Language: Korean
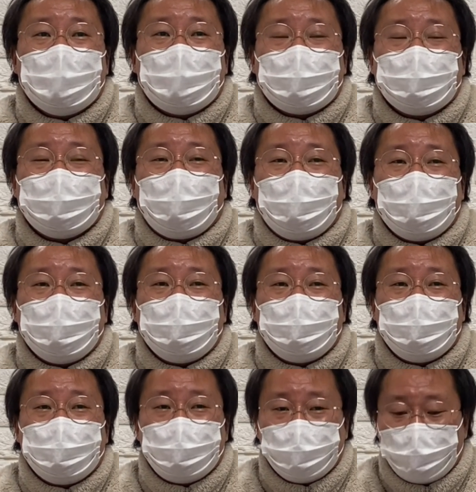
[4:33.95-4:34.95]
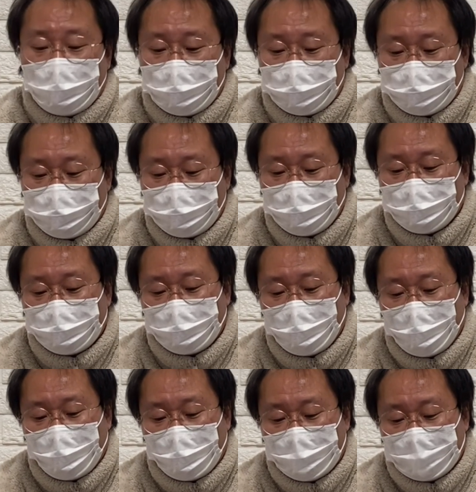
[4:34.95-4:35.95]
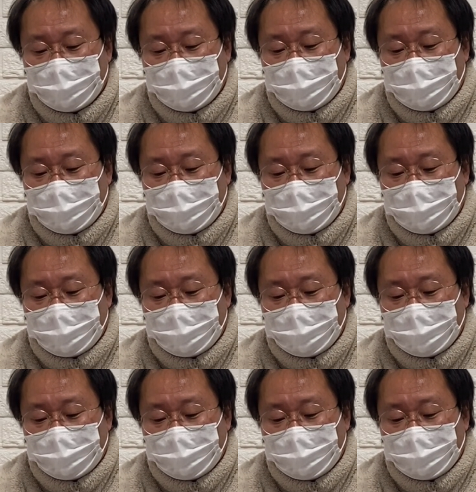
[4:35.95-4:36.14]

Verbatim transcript: 그래서 하나님이 진노하고 치셨는데